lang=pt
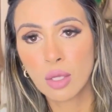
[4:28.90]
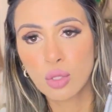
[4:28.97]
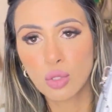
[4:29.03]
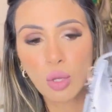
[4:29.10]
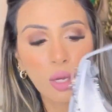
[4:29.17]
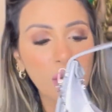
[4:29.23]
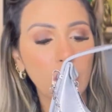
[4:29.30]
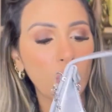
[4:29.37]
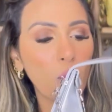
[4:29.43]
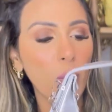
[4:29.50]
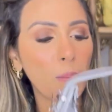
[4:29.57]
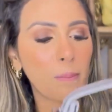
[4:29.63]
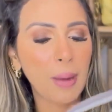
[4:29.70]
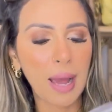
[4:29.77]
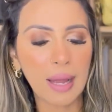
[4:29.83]
só que é
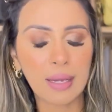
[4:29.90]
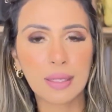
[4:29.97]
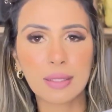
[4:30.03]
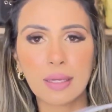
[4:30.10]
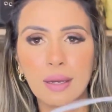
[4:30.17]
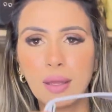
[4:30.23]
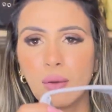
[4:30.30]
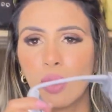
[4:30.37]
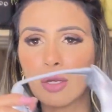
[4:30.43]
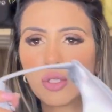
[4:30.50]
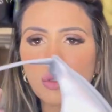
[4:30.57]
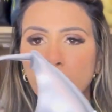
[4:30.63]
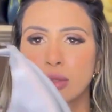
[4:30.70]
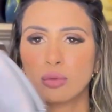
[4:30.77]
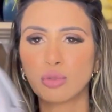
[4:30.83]
compacta. Eu
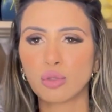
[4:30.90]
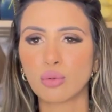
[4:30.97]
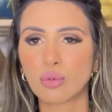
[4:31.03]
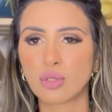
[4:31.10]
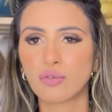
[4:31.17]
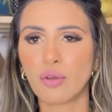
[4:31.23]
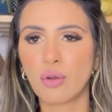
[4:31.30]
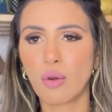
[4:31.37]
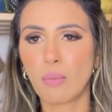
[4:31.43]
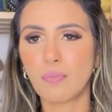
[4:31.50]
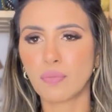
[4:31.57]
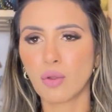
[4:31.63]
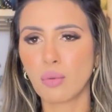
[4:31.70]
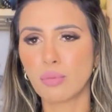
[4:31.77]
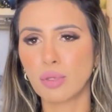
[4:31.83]
acho que os looks ficam
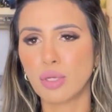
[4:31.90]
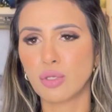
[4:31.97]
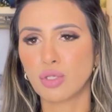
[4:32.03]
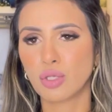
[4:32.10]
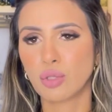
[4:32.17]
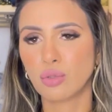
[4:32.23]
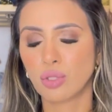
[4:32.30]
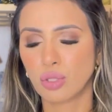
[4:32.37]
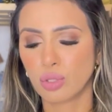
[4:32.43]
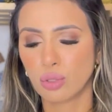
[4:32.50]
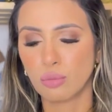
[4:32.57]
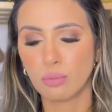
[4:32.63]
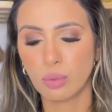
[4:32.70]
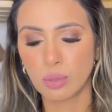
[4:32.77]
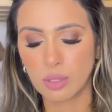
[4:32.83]
tão bonitinhos, gente,
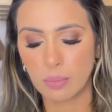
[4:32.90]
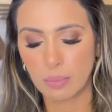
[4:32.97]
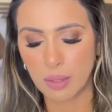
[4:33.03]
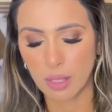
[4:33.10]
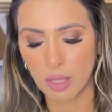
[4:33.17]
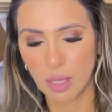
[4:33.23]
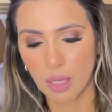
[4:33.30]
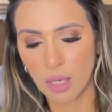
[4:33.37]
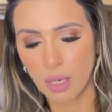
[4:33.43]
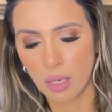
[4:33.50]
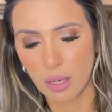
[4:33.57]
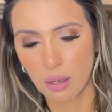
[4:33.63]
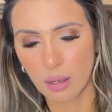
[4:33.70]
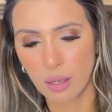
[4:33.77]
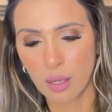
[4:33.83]
com bolsa
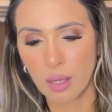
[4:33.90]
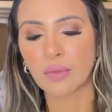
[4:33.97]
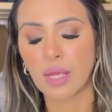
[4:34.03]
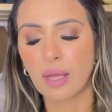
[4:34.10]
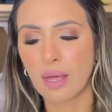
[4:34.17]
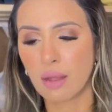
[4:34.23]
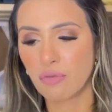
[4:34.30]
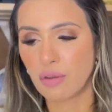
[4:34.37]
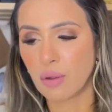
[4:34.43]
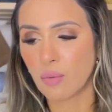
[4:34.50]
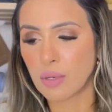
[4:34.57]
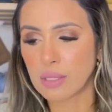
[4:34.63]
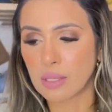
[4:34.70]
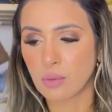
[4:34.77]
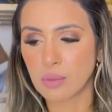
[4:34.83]
pequenininha. E ela vem com
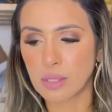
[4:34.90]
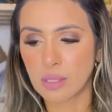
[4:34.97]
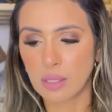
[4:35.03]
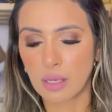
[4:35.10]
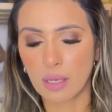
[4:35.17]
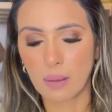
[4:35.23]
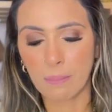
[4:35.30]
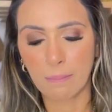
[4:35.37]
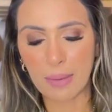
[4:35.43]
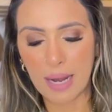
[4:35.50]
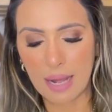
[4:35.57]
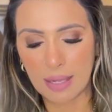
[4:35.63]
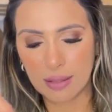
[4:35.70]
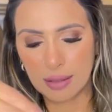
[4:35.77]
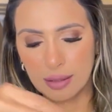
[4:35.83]
essa alcinha aqui
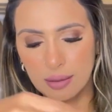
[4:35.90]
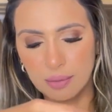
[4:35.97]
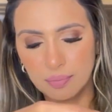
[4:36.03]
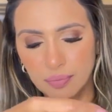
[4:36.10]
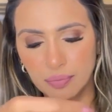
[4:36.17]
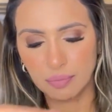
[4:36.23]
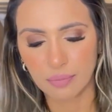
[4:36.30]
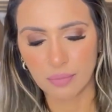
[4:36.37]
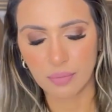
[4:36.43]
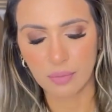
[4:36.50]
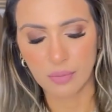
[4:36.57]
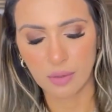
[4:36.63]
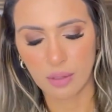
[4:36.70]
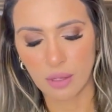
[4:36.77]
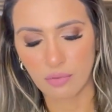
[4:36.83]
prata,
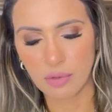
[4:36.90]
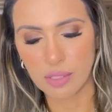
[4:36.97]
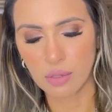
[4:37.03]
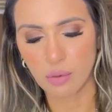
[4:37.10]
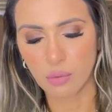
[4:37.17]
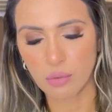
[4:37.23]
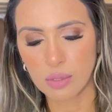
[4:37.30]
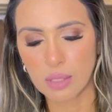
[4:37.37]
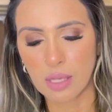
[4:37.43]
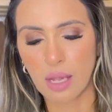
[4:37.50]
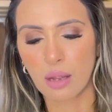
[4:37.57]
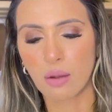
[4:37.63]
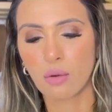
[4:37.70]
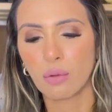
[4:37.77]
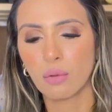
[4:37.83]
que aí você
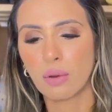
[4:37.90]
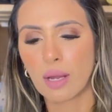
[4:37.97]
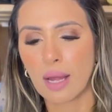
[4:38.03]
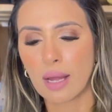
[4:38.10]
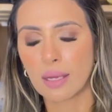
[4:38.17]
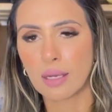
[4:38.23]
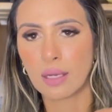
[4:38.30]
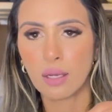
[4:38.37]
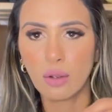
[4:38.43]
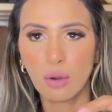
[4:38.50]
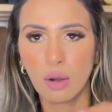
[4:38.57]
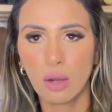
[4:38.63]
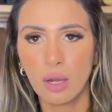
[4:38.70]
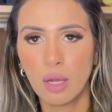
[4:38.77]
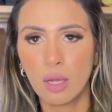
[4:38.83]
consegue colocar aqui,
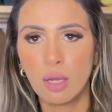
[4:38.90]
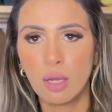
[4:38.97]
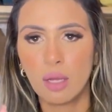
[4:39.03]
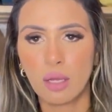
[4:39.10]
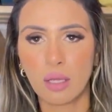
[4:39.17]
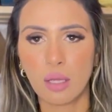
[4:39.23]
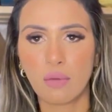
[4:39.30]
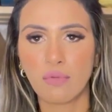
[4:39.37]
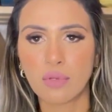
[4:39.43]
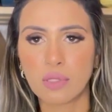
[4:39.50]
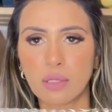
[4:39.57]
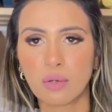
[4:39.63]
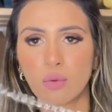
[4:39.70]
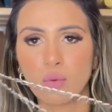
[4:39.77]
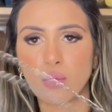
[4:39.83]
ó. E aí
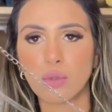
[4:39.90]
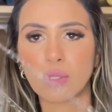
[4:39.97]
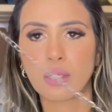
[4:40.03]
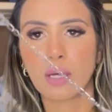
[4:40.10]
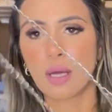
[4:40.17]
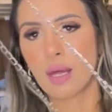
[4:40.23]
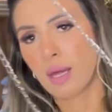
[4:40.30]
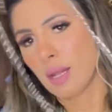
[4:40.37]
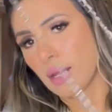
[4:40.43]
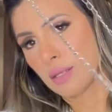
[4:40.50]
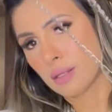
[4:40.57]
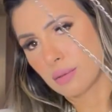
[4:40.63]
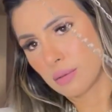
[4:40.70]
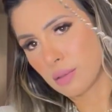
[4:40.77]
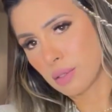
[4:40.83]
você usa ela
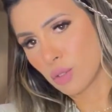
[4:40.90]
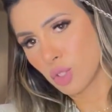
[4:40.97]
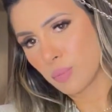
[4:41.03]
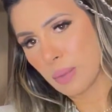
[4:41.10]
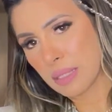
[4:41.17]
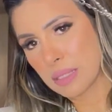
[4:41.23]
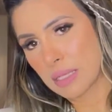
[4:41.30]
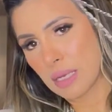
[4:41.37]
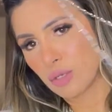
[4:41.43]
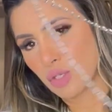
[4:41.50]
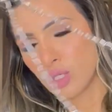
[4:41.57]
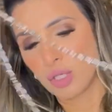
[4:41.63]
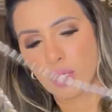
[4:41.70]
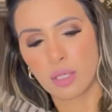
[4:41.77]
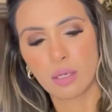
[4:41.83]

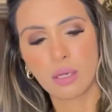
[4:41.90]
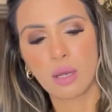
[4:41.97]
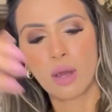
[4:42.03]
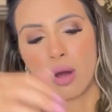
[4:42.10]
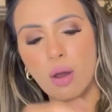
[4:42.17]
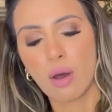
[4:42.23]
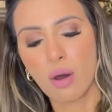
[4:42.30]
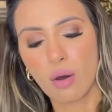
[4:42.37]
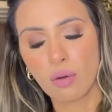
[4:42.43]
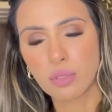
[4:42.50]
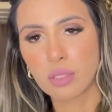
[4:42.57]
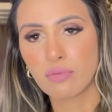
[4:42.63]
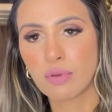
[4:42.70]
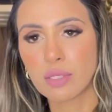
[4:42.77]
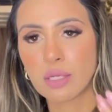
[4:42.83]
transpassadinha, ou
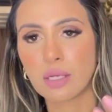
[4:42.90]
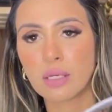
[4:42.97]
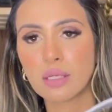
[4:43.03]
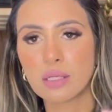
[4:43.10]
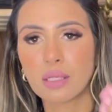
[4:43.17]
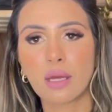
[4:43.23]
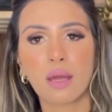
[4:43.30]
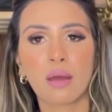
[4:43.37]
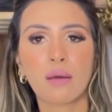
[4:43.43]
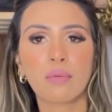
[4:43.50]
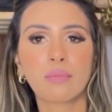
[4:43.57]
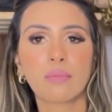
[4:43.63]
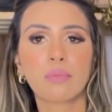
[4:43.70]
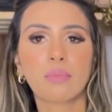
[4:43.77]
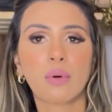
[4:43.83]
se você quiser,
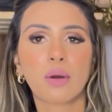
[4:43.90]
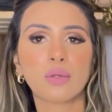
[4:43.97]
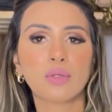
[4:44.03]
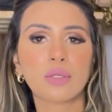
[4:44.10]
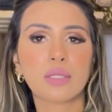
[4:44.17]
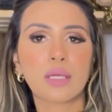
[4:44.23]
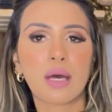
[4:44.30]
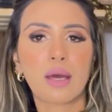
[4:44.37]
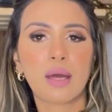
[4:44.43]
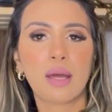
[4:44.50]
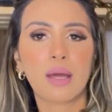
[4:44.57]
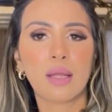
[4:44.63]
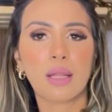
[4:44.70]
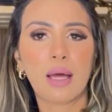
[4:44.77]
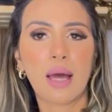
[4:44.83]
pode usar
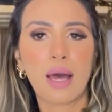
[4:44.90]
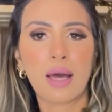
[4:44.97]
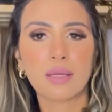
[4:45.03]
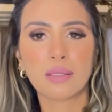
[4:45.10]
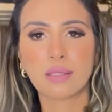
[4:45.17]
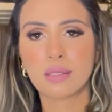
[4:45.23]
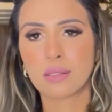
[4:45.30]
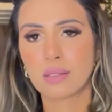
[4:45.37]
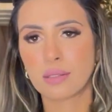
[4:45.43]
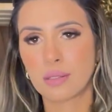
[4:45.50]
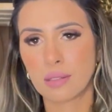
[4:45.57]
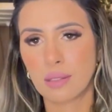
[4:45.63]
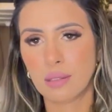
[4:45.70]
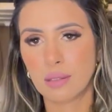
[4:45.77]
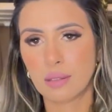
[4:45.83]
ela
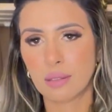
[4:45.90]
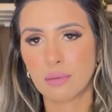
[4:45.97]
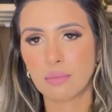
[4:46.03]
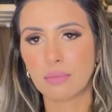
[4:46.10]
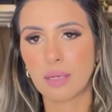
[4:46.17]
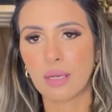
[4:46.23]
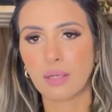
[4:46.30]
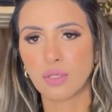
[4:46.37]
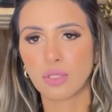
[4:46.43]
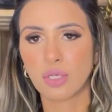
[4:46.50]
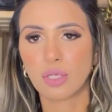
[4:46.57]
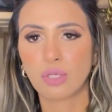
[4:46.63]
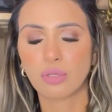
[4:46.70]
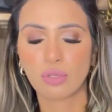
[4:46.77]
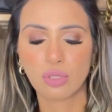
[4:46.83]
assim também,
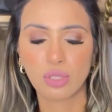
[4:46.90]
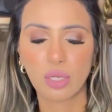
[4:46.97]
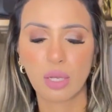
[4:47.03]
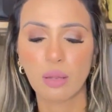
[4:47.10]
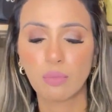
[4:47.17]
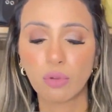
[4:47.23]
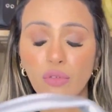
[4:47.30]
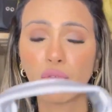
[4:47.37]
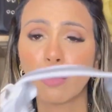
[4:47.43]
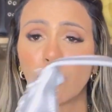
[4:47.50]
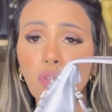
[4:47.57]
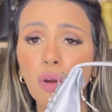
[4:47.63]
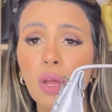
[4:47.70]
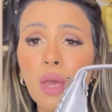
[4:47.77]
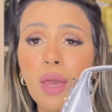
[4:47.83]
gente. Eu achei ela muito
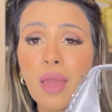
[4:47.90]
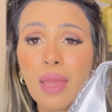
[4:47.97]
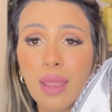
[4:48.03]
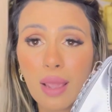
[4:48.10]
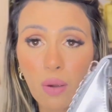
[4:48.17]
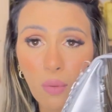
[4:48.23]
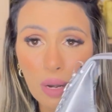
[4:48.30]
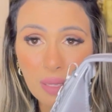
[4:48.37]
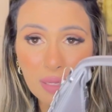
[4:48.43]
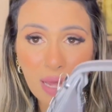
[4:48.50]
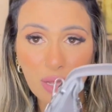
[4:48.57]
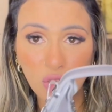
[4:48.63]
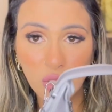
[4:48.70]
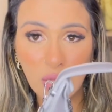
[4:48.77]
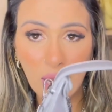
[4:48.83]
fofa. E a
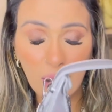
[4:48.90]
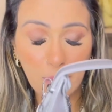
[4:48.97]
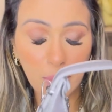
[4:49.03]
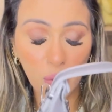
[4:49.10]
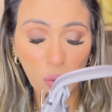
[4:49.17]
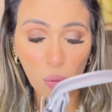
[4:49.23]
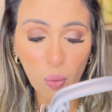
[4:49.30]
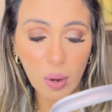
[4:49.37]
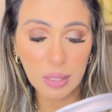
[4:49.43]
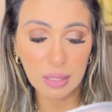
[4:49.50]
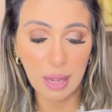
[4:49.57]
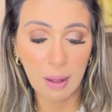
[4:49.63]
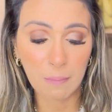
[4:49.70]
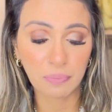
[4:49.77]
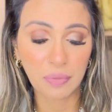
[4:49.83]
qualidade dela é boa,
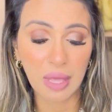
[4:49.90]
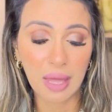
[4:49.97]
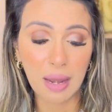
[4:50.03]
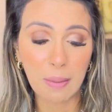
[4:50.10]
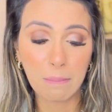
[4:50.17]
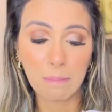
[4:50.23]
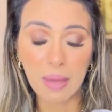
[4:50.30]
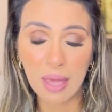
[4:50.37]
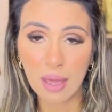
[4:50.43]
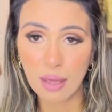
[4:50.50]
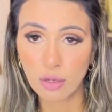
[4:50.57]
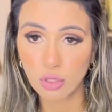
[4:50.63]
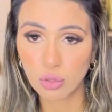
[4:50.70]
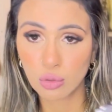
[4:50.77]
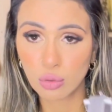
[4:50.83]
tá? Ela é bem
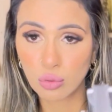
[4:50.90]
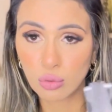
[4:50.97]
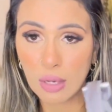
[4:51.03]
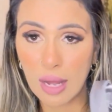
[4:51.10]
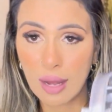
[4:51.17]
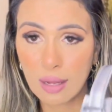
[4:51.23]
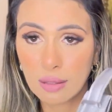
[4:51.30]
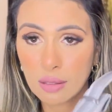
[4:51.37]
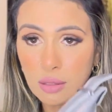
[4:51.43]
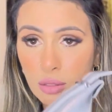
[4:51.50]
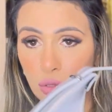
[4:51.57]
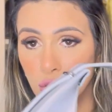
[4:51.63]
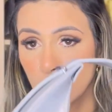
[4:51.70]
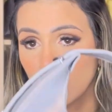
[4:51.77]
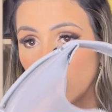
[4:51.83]
estruturada,
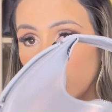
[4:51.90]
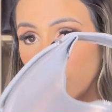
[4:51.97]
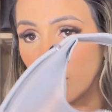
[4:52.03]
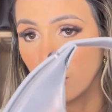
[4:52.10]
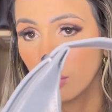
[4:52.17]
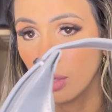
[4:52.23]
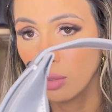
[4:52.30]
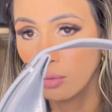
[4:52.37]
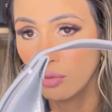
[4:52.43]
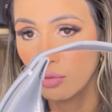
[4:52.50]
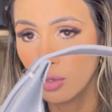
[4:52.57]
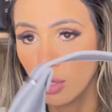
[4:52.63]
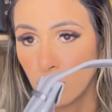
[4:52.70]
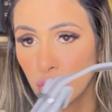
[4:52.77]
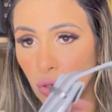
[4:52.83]
vocês estão vendo aí no
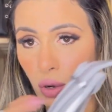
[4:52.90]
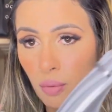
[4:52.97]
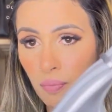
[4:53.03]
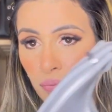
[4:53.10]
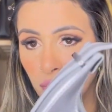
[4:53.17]
vídeo, ó.